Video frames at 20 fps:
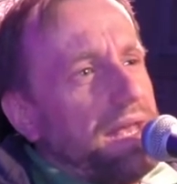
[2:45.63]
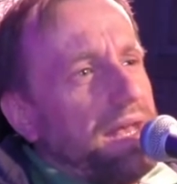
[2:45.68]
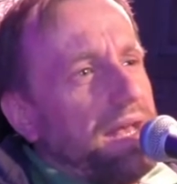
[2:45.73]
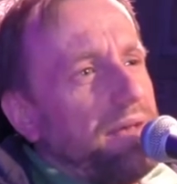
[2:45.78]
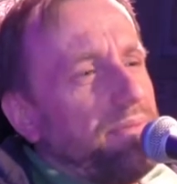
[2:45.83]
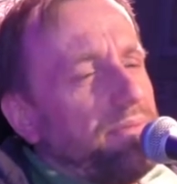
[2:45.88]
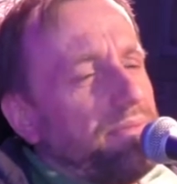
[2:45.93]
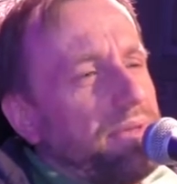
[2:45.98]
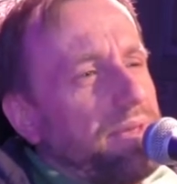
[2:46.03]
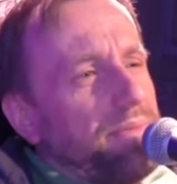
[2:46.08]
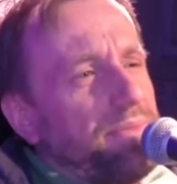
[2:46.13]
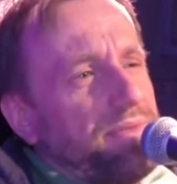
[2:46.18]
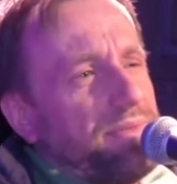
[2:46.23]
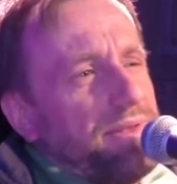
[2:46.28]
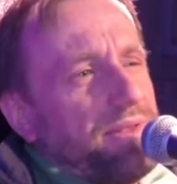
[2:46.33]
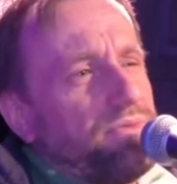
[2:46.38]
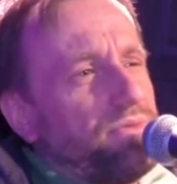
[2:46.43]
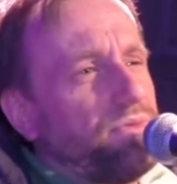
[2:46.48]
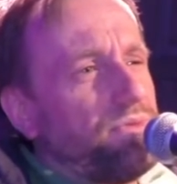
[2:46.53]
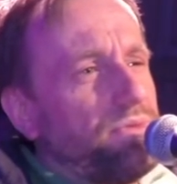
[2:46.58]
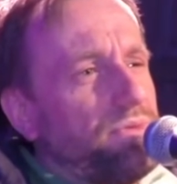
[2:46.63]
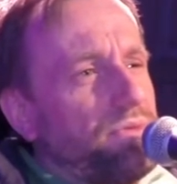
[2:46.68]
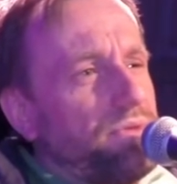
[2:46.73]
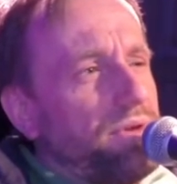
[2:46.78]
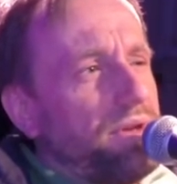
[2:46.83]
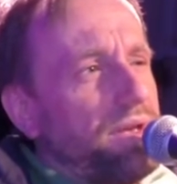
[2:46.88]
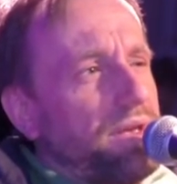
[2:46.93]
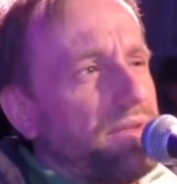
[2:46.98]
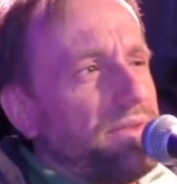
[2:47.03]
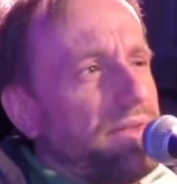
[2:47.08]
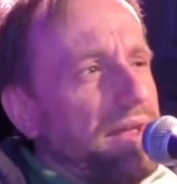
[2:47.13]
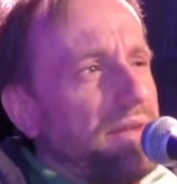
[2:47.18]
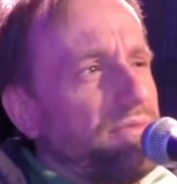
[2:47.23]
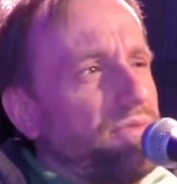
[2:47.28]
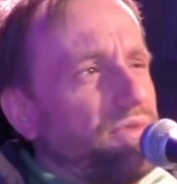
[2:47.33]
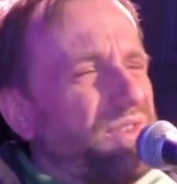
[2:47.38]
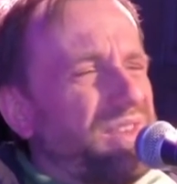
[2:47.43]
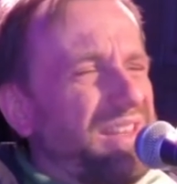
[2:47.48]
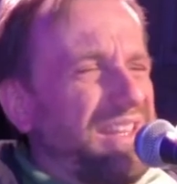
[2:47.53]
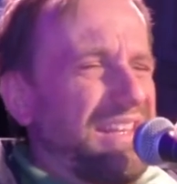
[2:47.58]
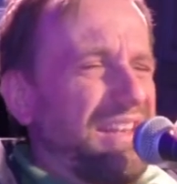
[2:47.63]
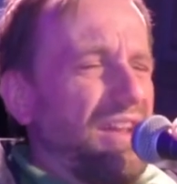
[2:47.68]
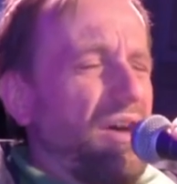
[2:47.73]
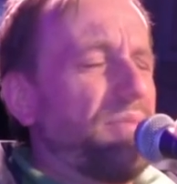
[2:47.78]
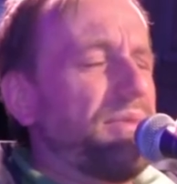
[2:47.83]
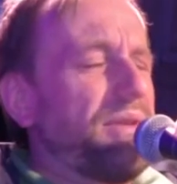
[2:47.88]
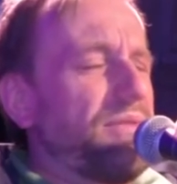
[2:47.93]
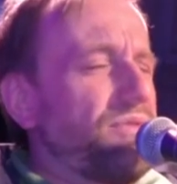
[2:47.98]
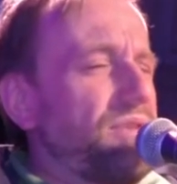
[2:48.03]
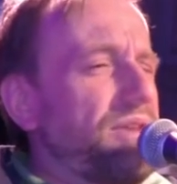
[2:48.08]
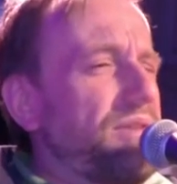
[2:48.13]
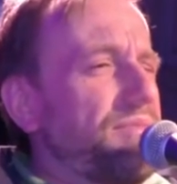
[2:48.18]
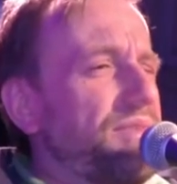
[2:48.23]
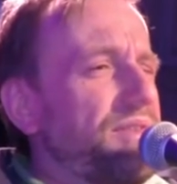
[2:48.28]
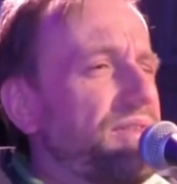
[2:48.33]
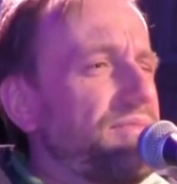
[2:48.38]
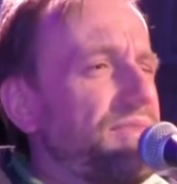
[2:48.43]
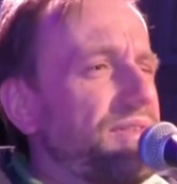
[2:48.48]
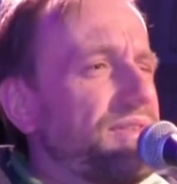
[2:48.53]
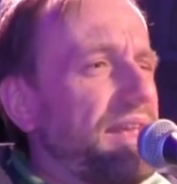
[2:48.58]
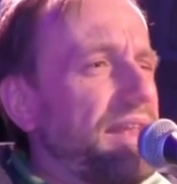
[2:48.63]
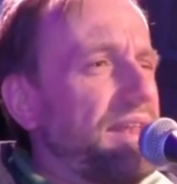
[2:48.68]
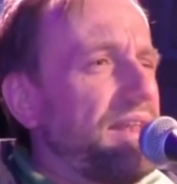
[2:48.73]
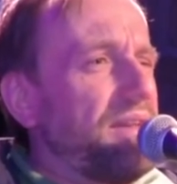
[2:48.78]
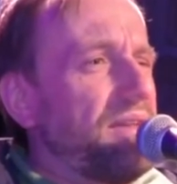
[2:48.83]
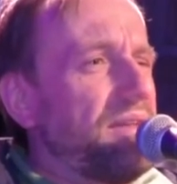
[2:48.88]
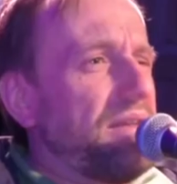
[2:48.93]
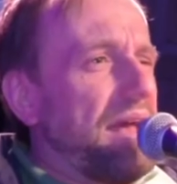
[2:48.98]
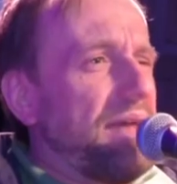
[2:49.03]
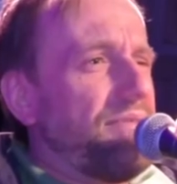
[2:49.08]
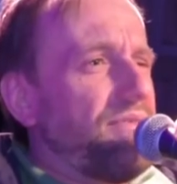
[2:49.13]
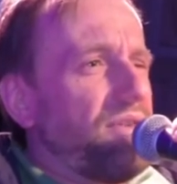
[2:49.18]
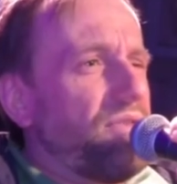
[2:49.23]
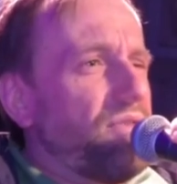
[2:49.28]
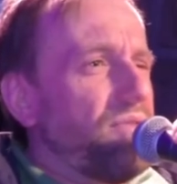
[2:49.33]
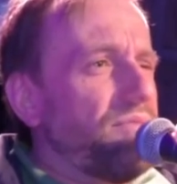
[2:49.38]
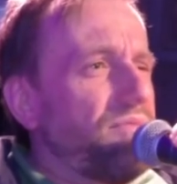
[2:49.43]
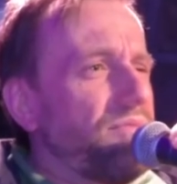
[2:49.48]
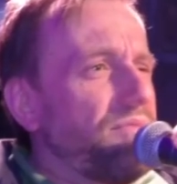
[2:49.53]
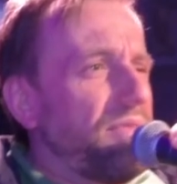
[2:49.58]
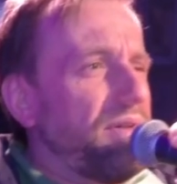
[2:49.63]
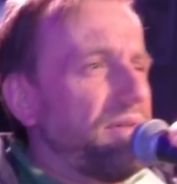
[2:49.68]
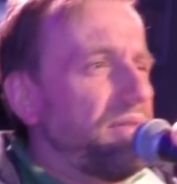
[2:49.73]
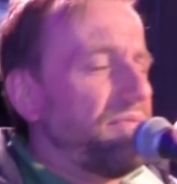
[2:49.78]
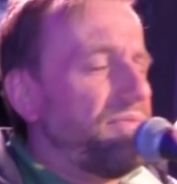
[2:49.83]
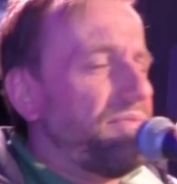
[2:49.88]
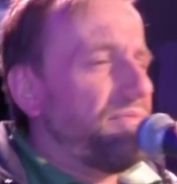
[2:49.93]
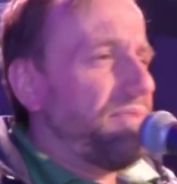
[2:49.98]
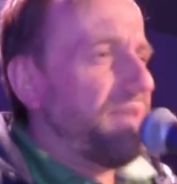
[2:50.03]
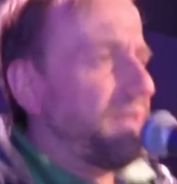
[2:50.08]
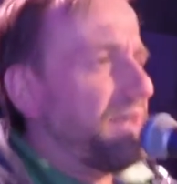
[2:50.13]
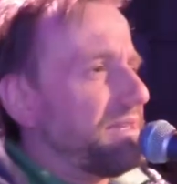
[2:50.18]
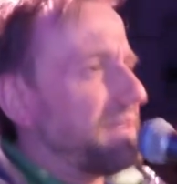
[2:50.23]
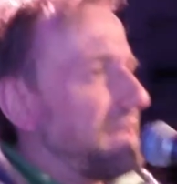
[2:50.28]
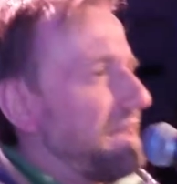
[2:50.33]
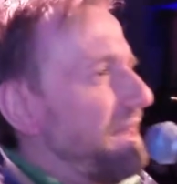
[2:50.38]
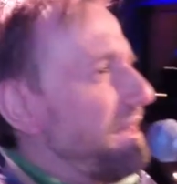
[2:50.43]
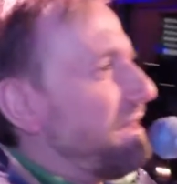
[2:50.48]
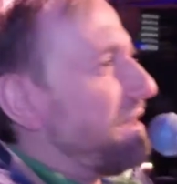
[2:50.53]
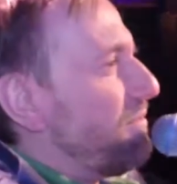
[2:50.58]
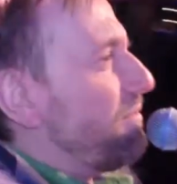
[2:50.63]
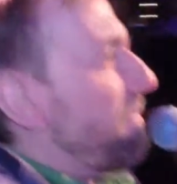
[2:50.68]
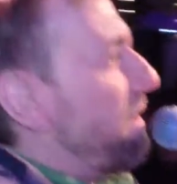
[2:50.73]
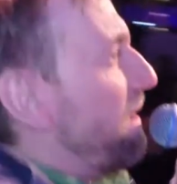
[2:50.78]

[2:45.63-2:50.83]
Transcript: ähm, gibt es was, wo du sagen würdest, ich glaube, da würde ich ein bisschen was ändern, einfach um äh, wieder Talente